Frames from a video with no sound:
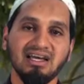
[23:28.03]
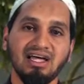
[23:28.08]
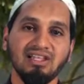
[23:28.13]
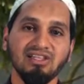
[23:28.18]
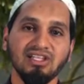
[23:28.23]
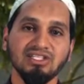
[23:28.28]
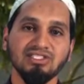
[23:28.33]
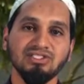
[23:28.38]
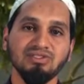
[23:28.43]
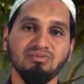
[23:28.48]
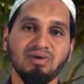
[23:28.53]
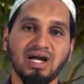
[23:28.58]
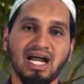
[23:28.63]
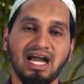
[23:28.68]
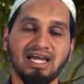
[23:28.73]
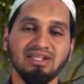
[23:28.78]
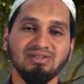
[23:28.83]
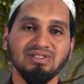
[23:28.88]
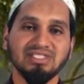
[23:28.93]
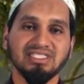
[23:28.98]
อัลลอฮฺซุบ
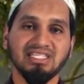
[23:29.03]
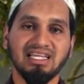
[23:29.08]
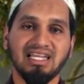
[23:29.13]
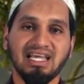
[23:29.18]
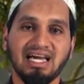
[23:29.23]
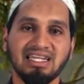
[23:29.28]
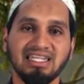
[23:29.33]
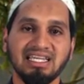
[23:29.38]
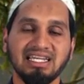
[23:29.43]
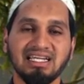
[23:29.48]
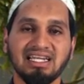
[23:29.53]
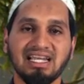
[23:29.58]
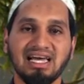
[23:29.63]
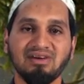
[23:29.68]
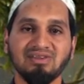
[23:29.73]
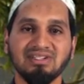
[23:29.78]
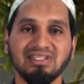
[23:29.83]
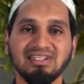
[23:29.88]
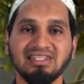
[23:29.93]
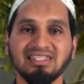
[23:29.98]
ฮานหัวตาลาได้ก
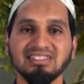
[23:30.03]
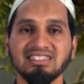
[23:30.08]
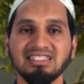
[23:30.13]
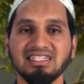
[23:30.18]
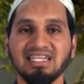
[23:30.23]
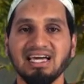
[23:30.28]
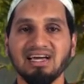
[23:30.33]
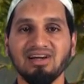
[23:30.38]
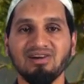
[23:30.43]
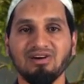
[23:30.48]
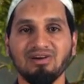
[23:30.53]
ล่าวถึงลักษณะ